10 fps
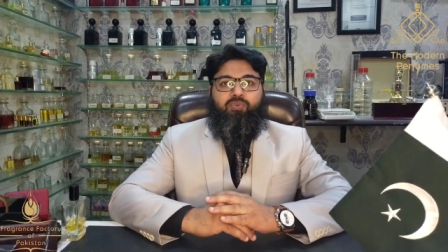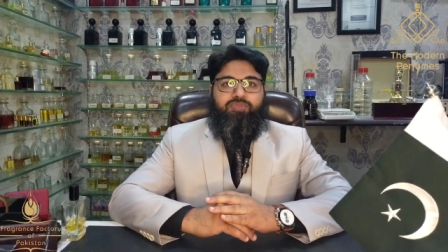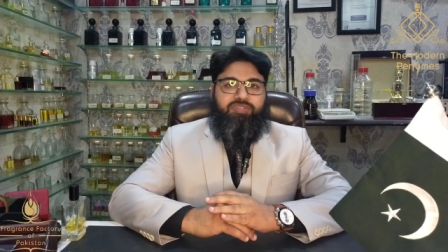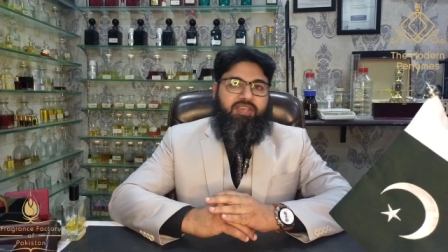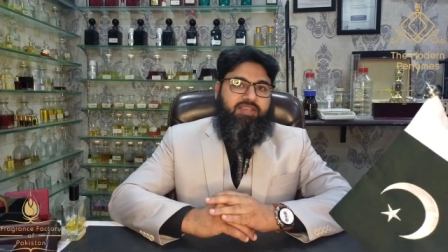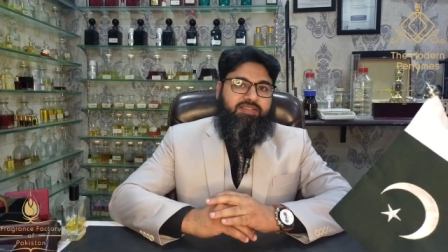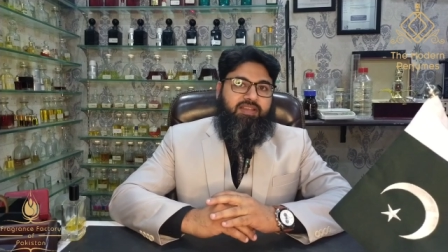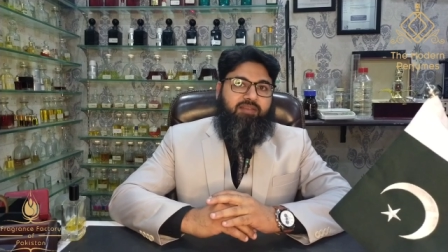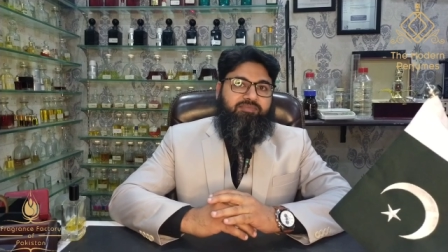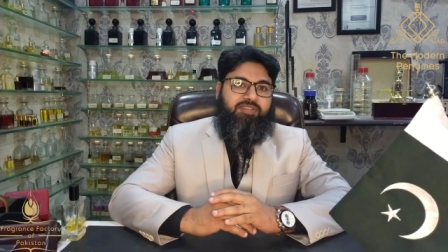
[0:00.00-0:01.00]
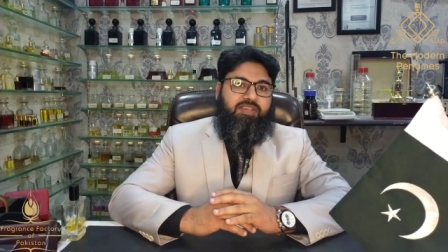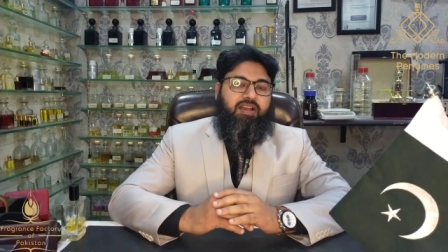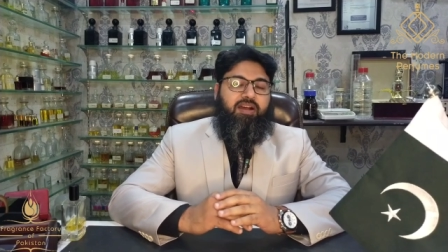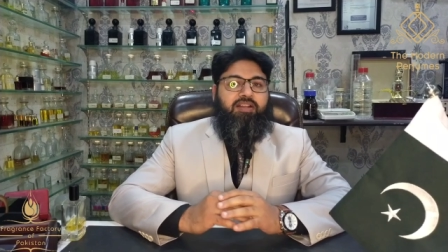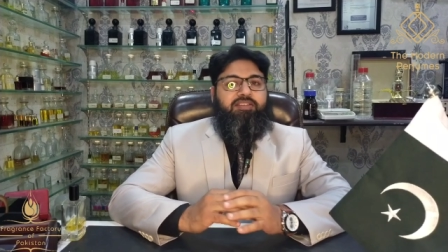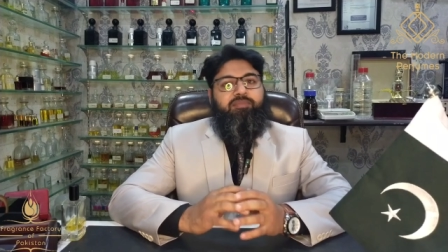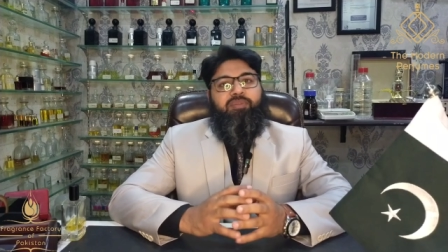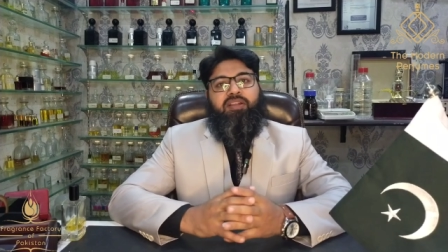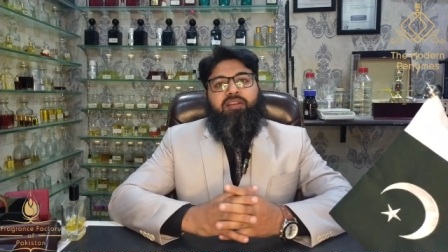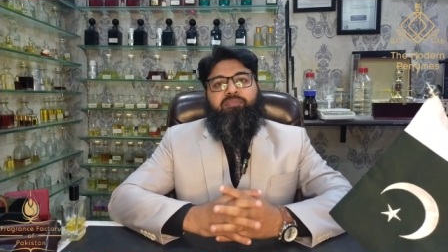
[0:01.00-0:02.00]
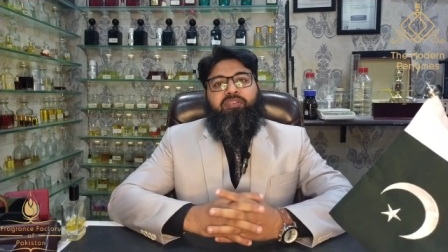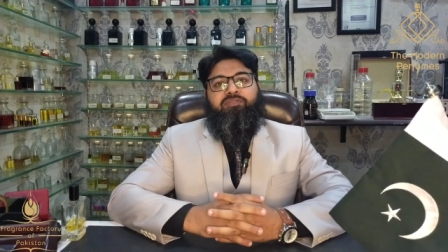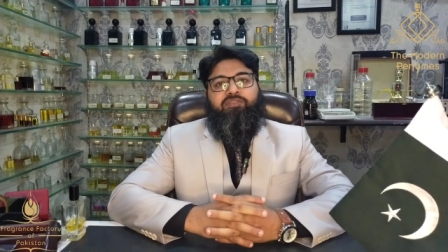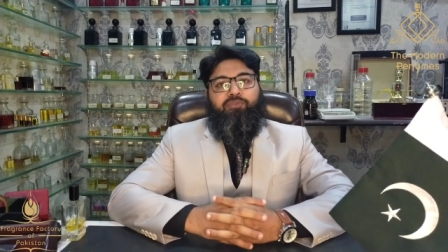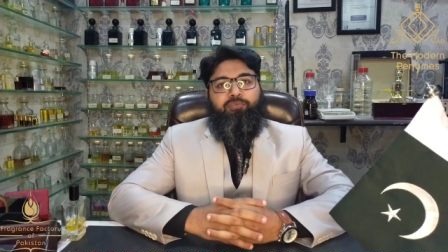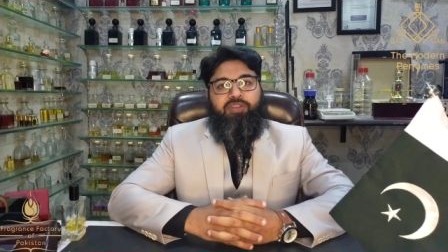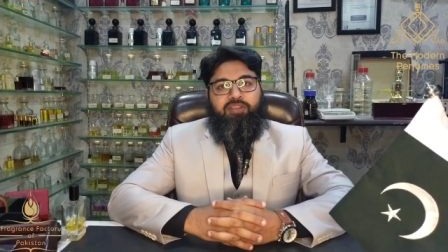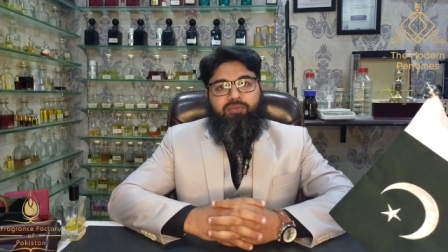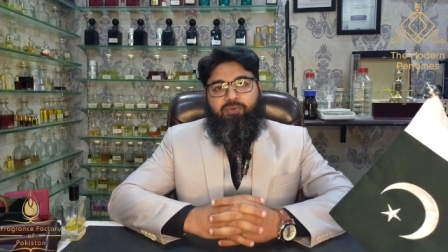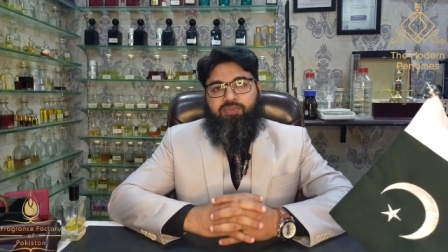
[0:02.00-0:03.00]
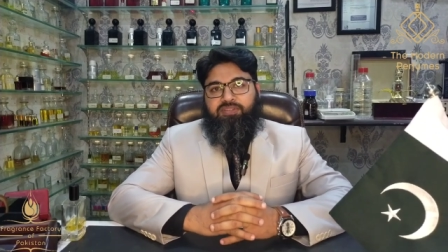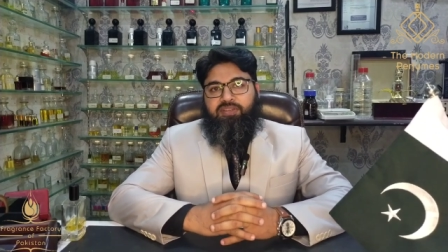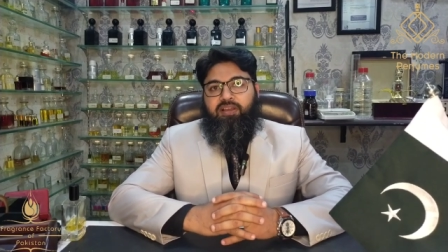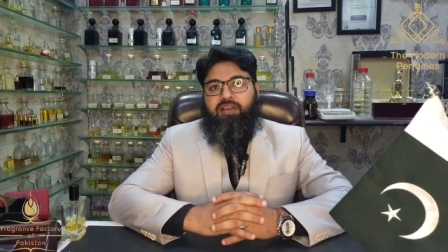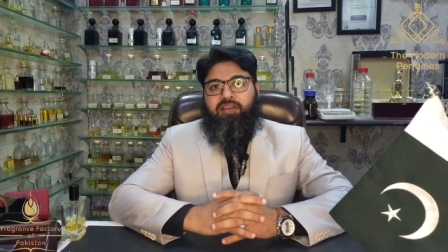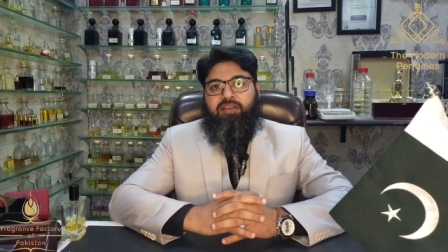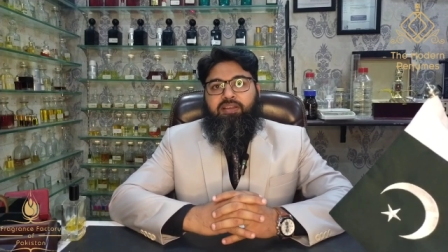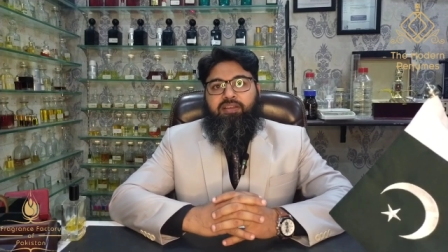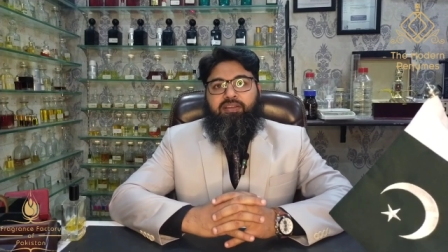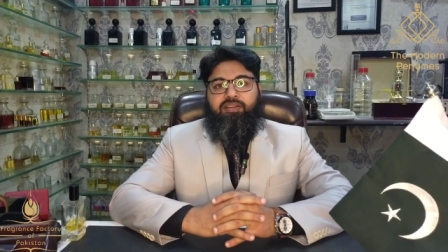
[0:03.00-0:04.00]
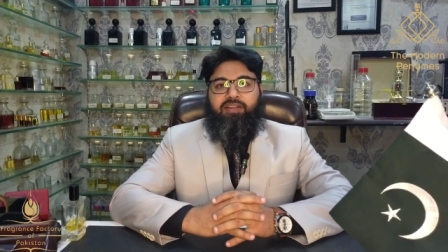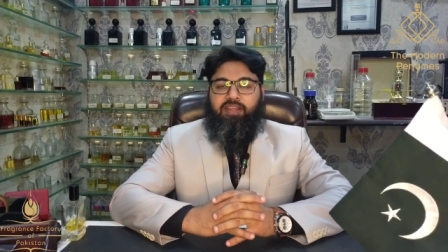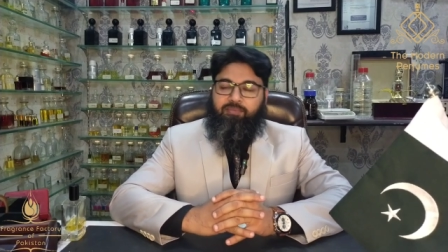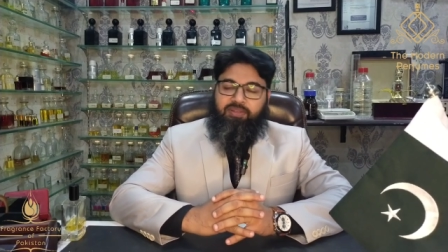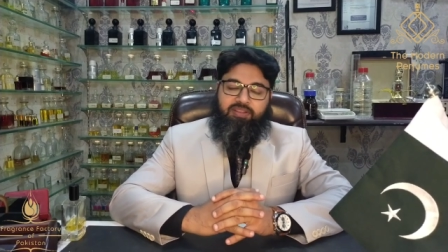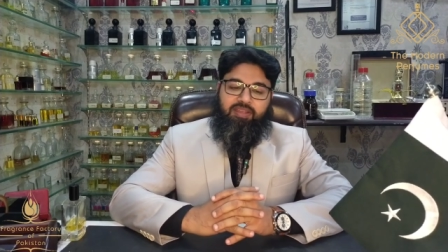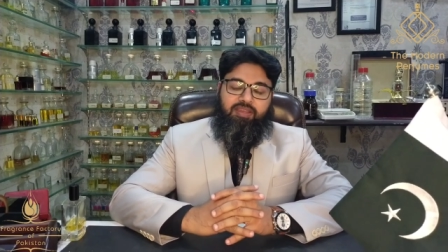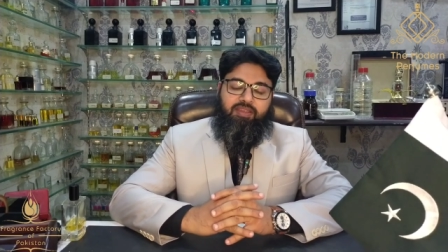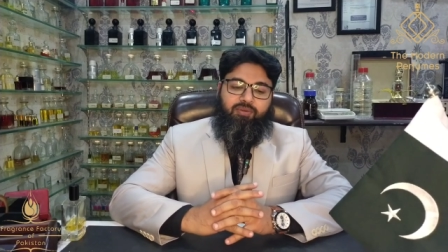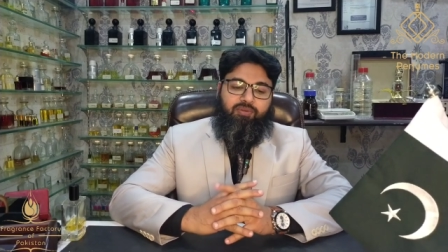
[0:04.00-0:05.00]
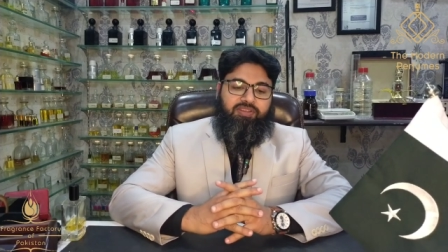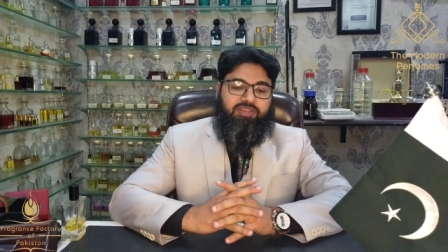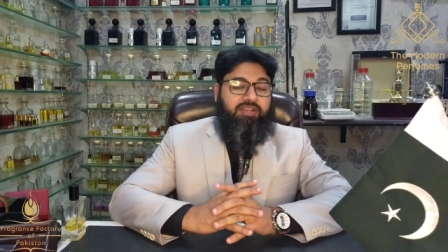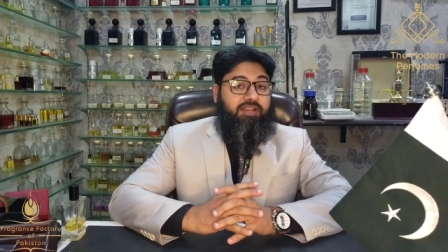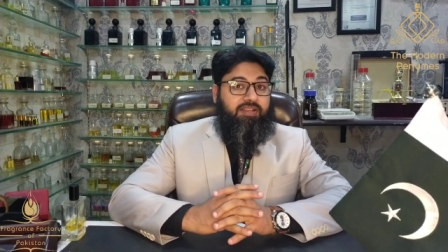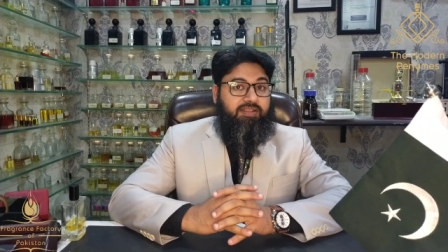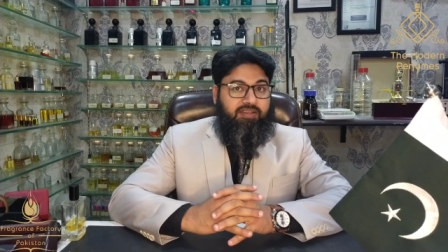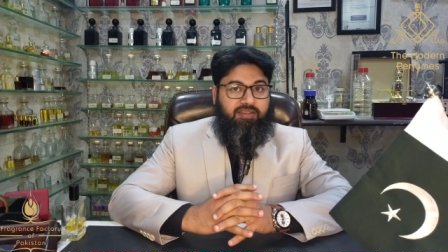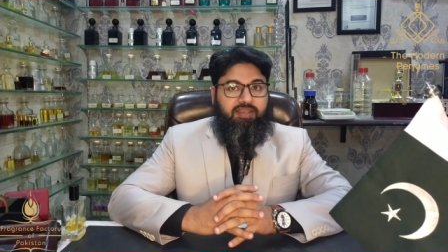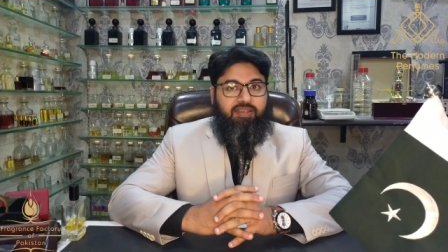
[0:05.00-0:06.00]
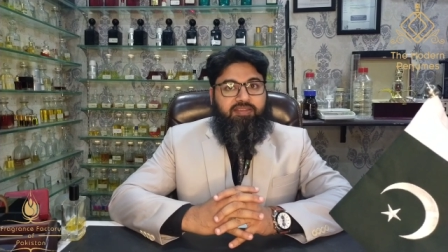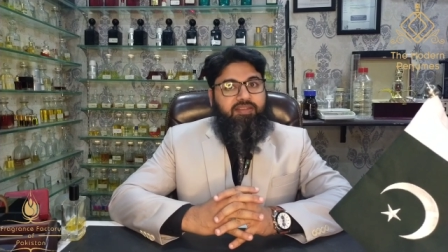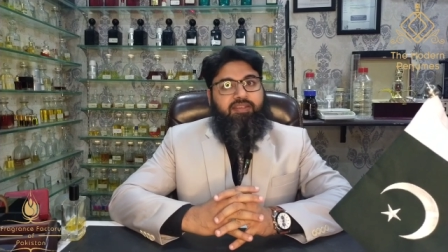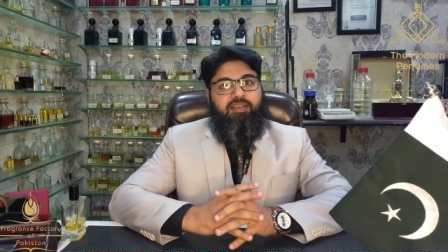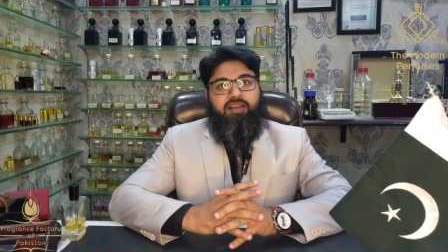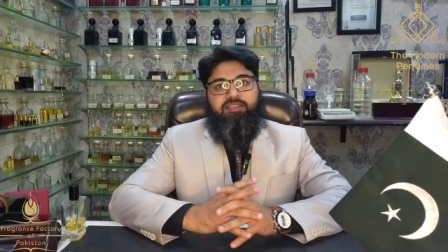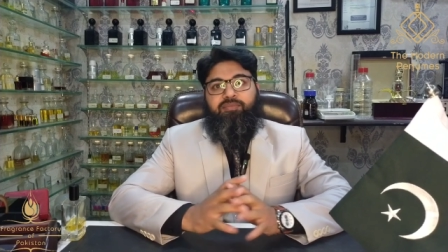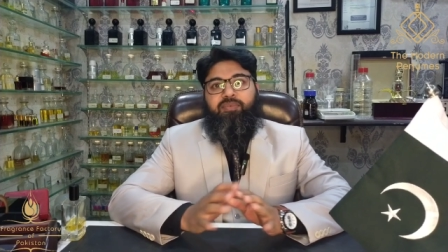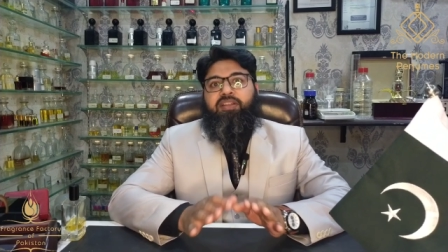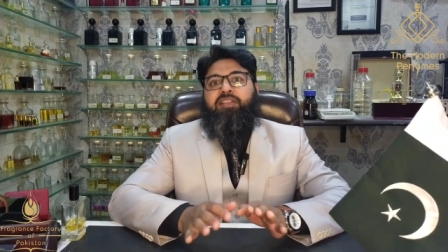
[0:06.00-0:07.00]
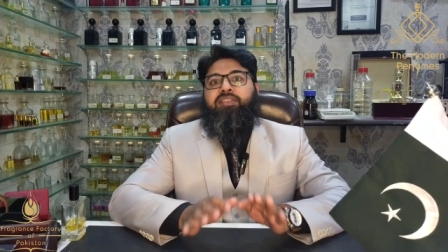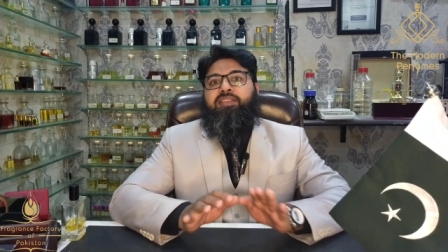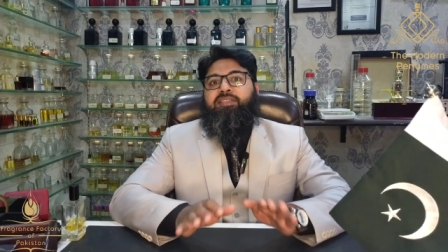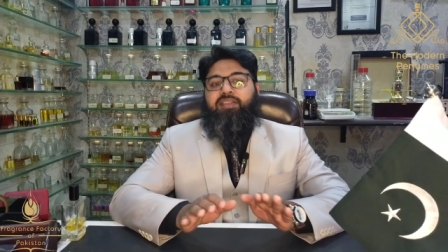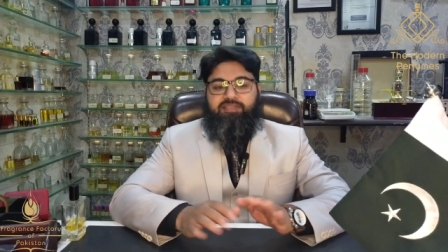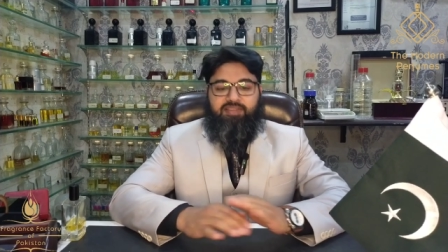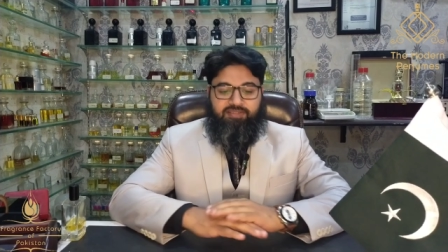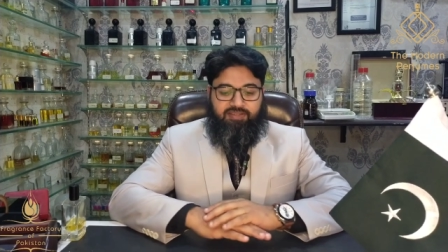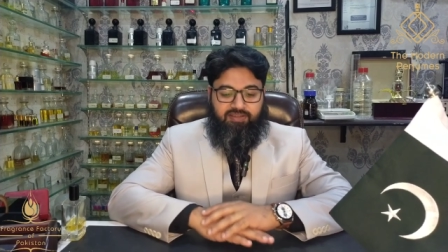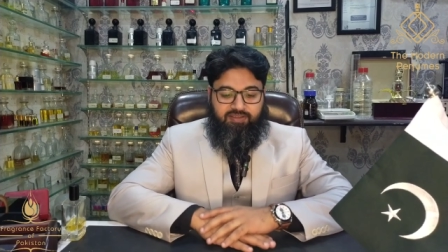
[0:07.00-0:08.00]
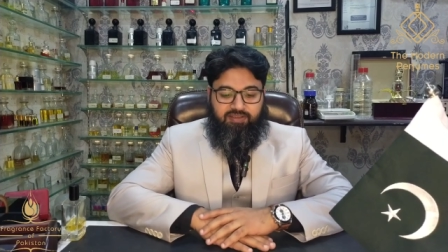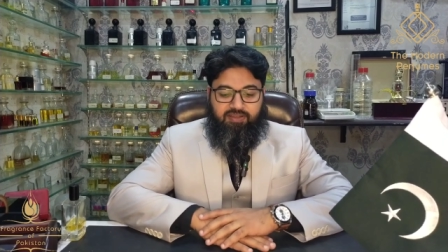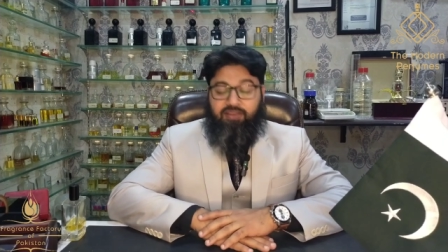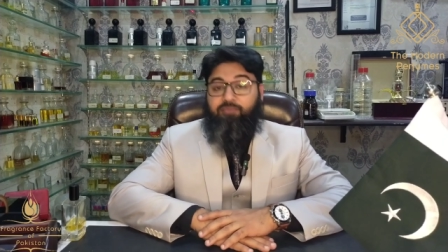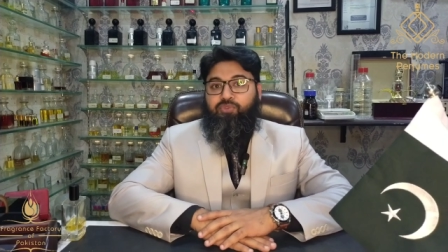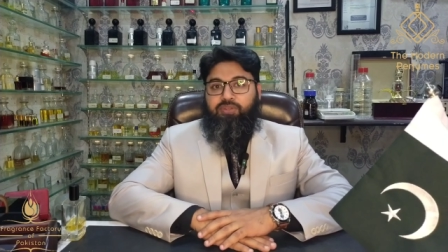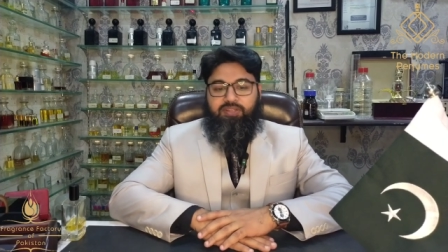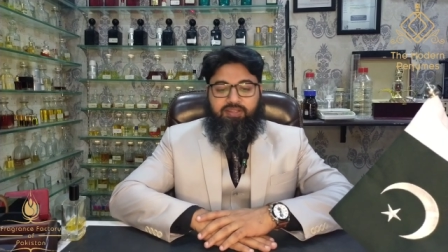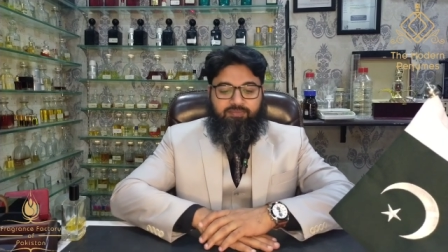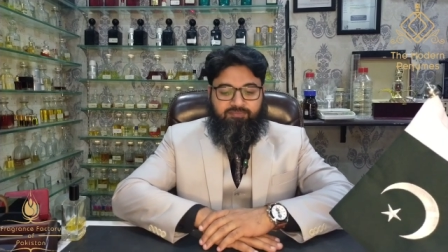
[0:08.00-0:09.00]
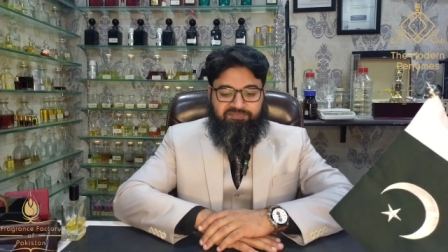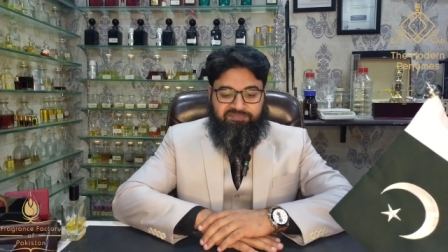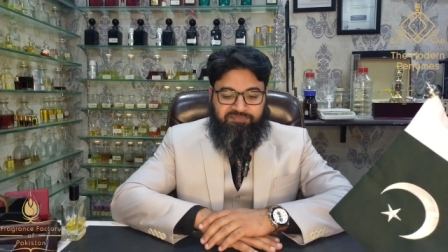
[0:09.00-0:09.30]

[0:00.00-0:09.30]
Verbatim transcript: उसके हिसाब से आज हमारा परफ्यूमरी कोर्स का डे बनता है और ये डे थ्री है यानी कि आज हमारा तीसरा सेशन है अल्हम्दुलिल्लाह